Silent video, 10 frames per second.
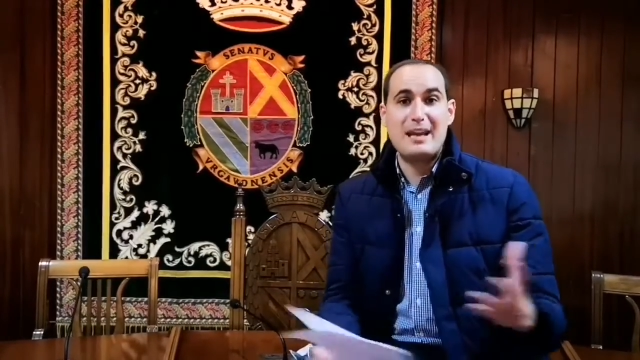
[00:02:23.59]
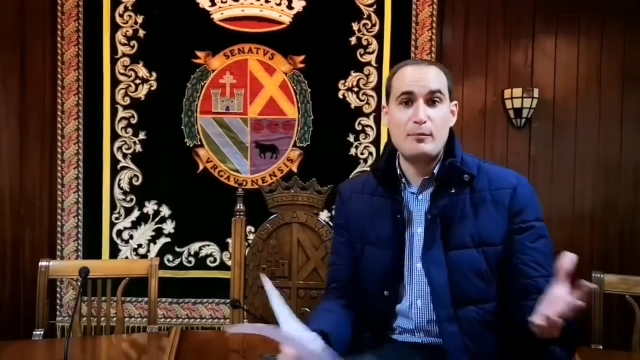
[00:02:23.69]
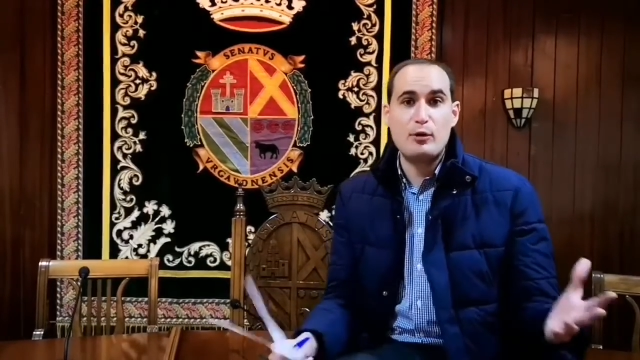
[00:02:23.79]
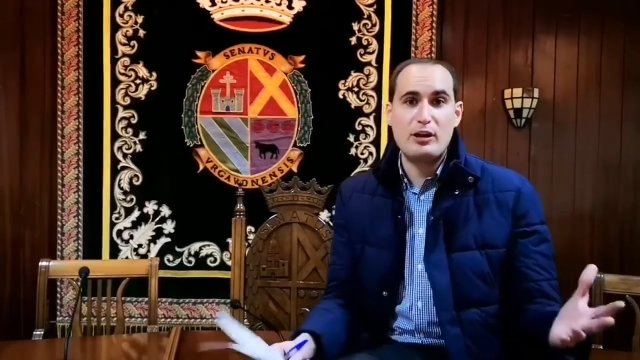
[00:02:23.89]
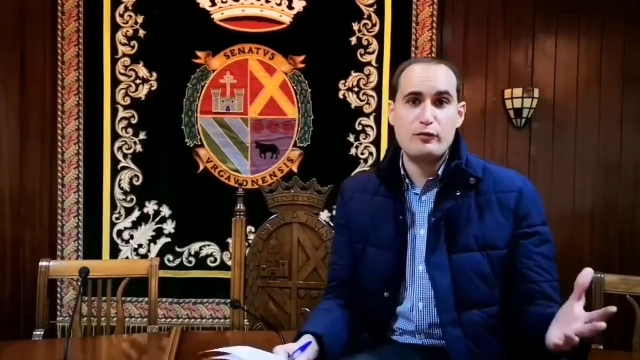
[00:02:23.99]

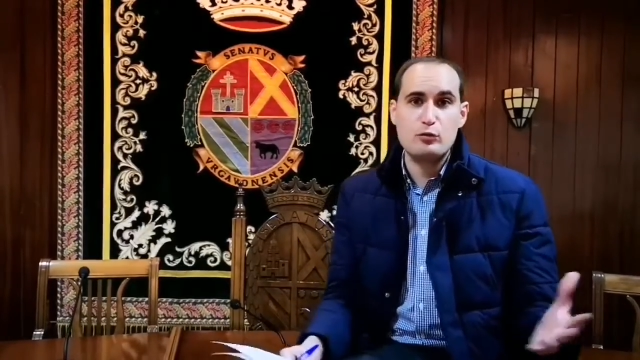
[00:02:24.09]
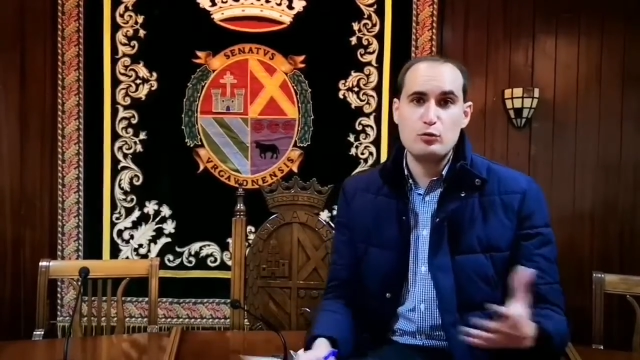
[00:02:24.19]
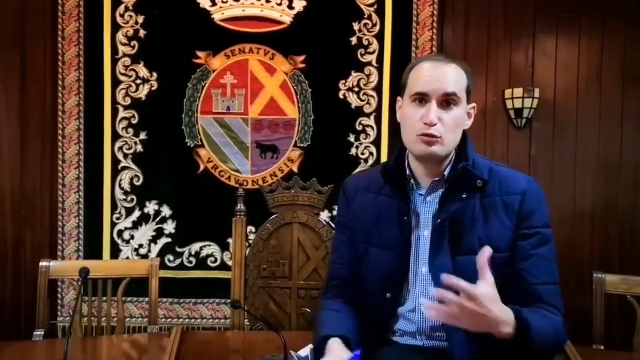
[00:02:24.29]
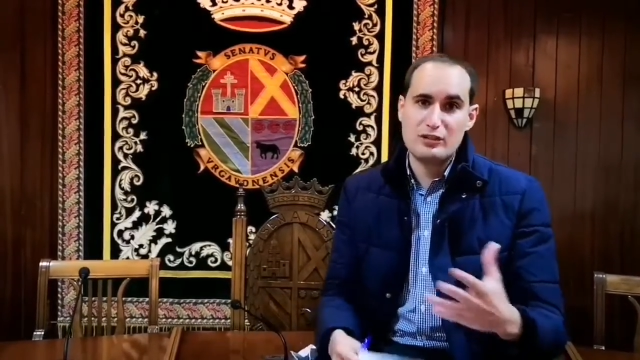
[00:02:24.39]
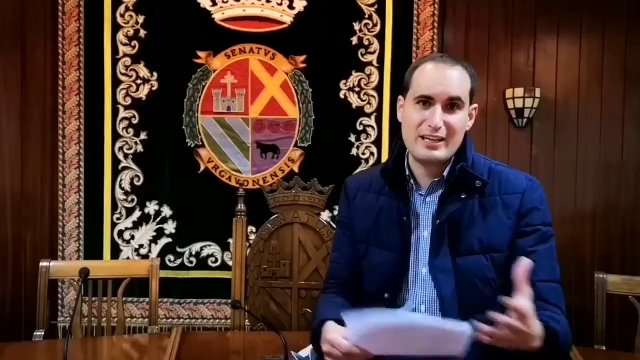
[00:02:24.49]
Veremos en el
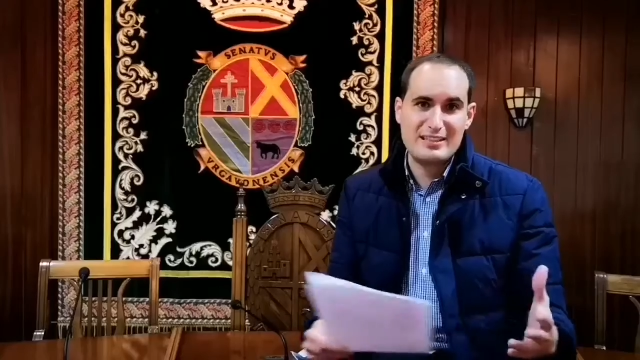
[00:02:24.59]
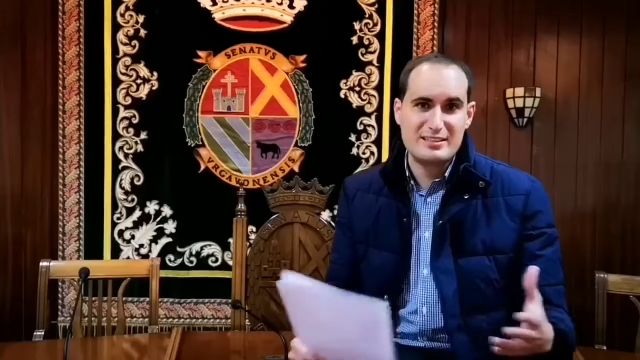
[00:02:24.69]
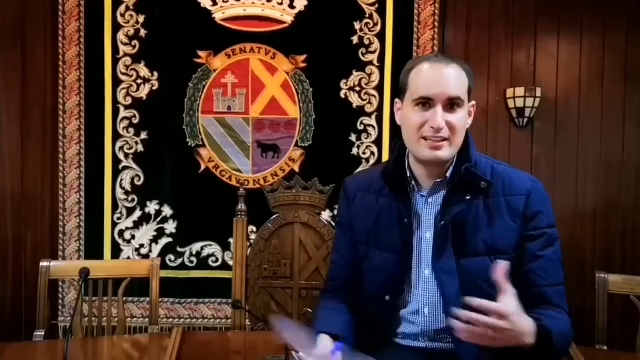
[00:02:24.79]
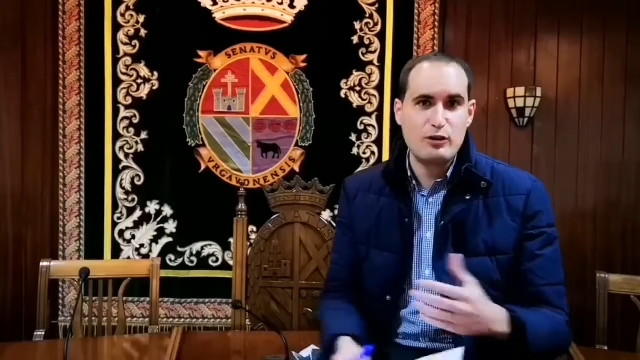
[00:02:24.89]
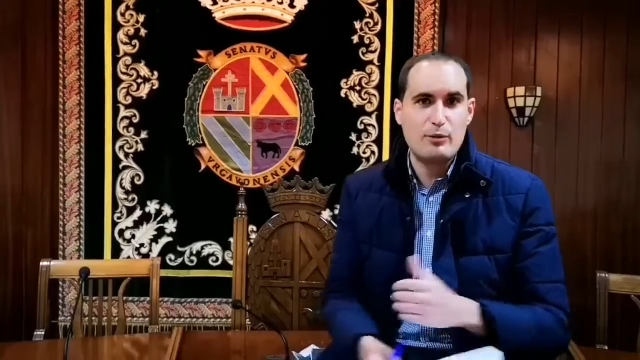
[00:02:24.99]
futuro si es
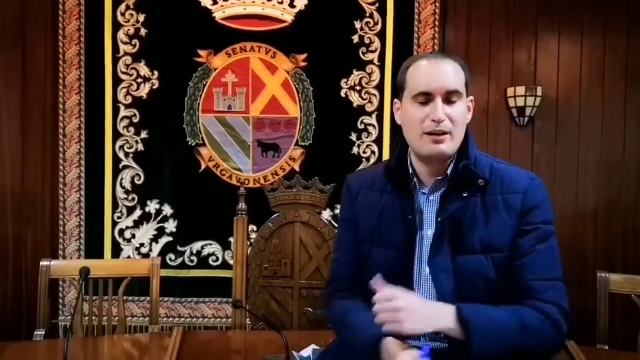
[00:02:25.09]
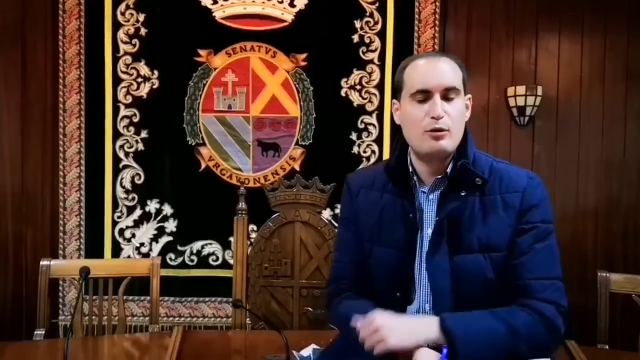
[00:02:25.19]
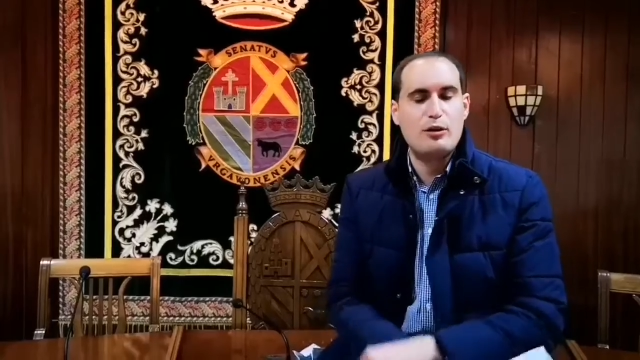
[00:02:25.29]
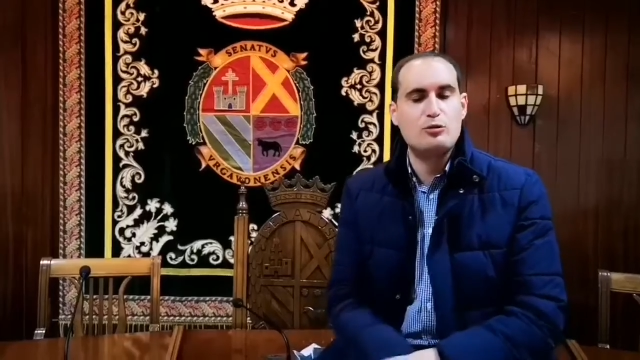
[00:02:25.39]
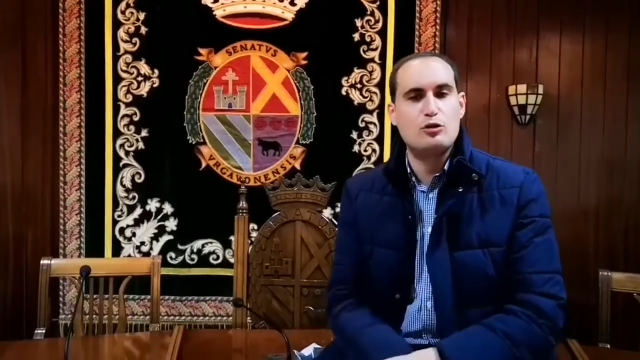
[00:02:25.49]
necesario
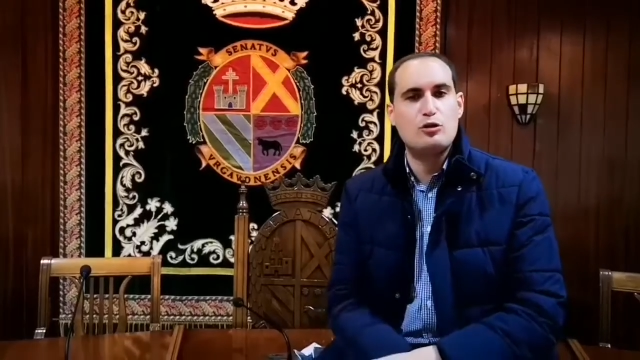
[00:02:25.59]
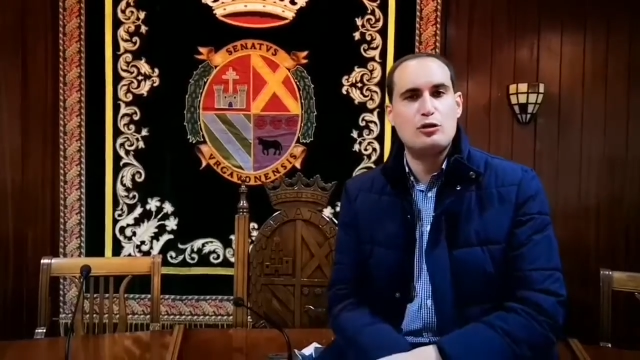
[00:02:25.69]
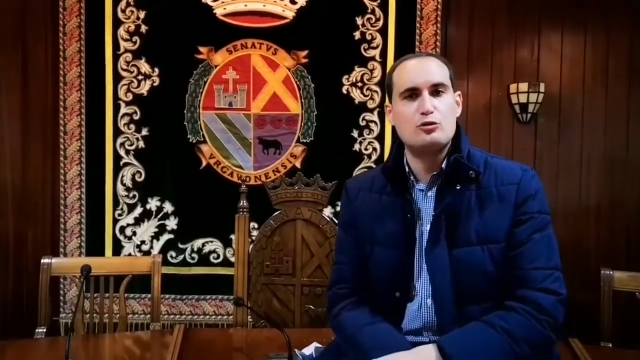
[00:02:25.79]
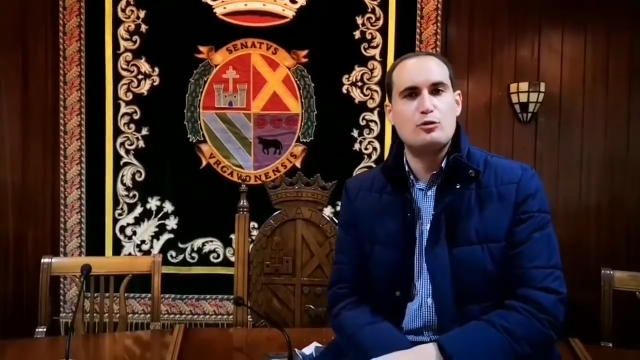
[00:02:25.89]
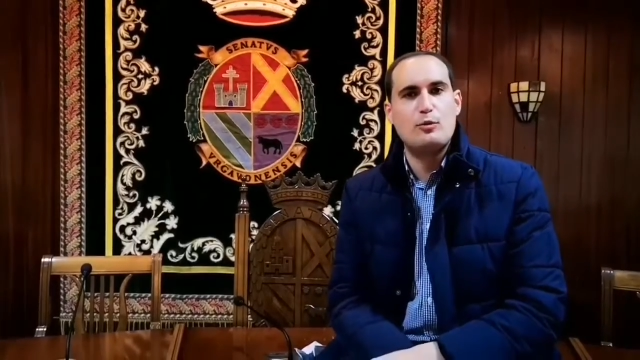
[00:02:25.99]
abrirlo en
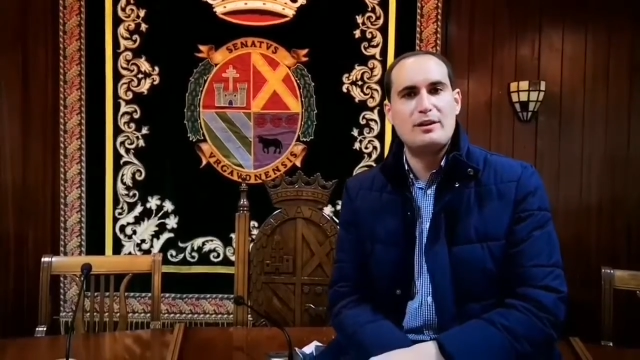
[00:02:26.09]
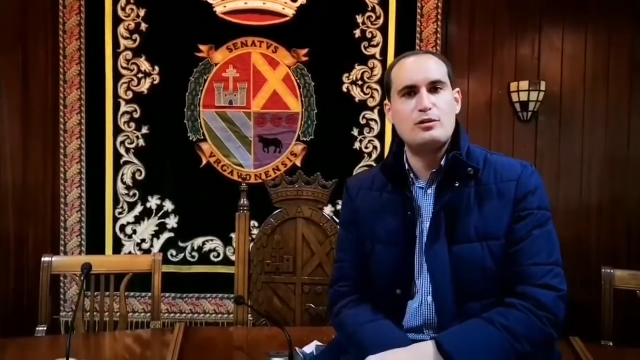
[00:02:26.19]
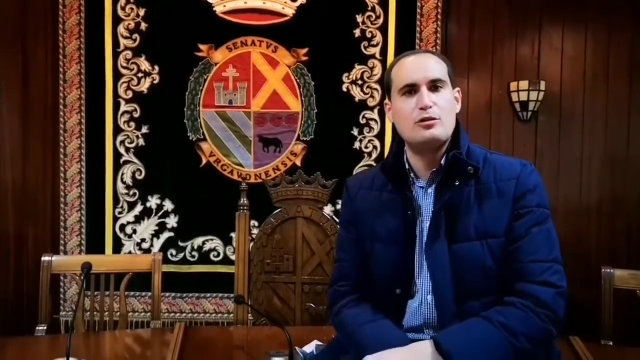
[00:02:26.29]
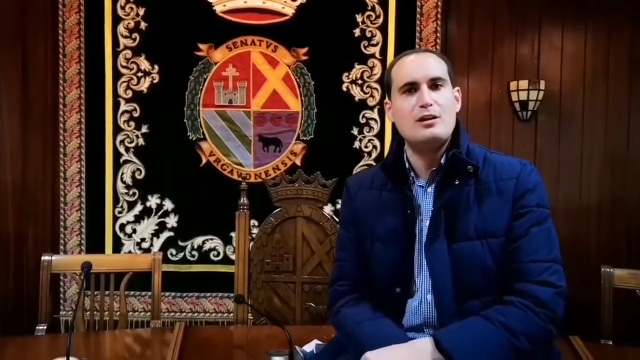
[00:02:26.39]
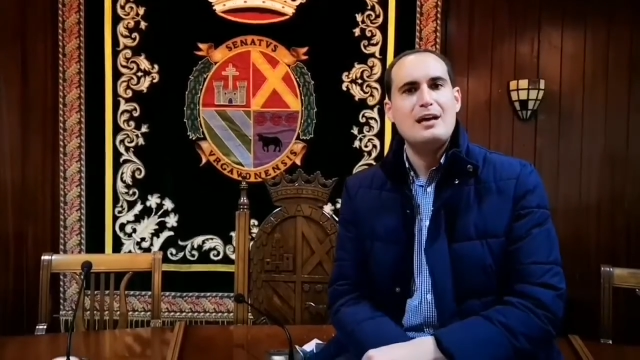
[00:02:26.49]
otro, en otro
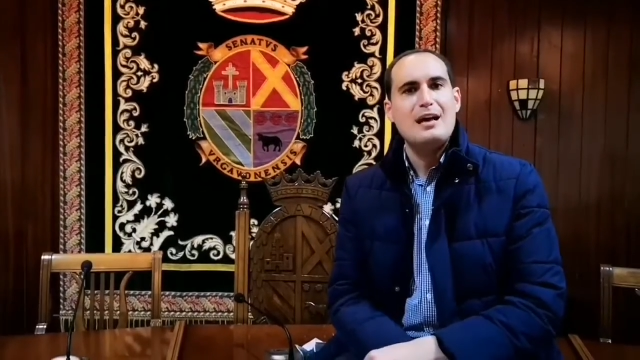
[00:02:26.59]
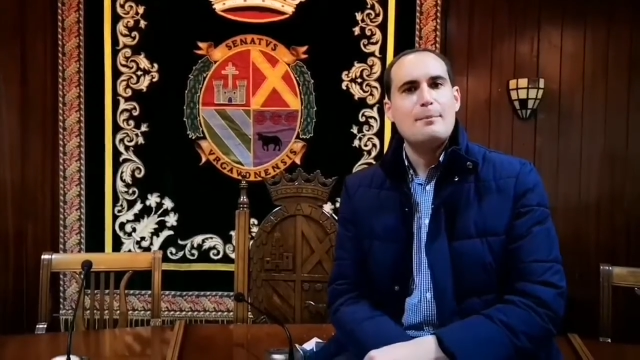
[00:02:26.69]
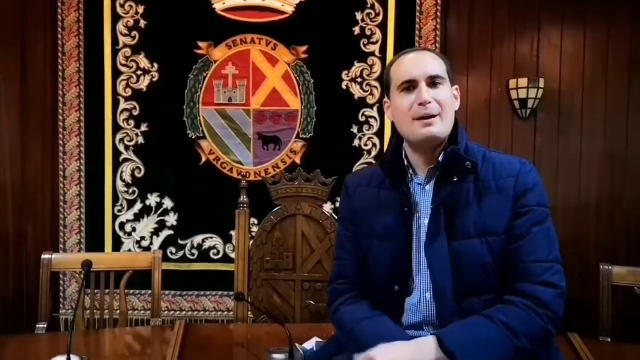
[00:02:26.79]
momento,